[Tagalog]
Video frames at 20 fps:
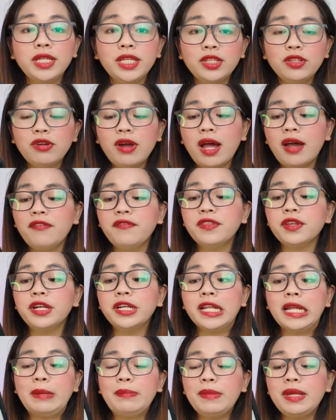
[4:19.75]
dito
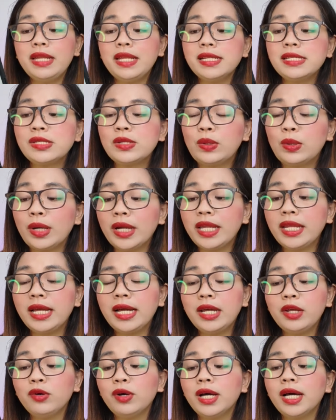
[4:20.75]
after 10 minutes. So, okay
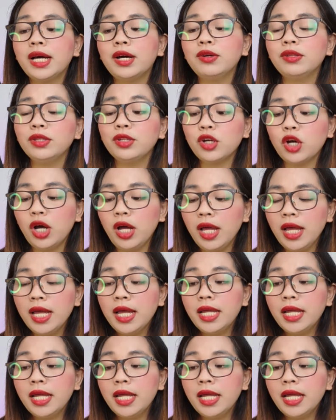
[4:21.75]
na nga yung account ko.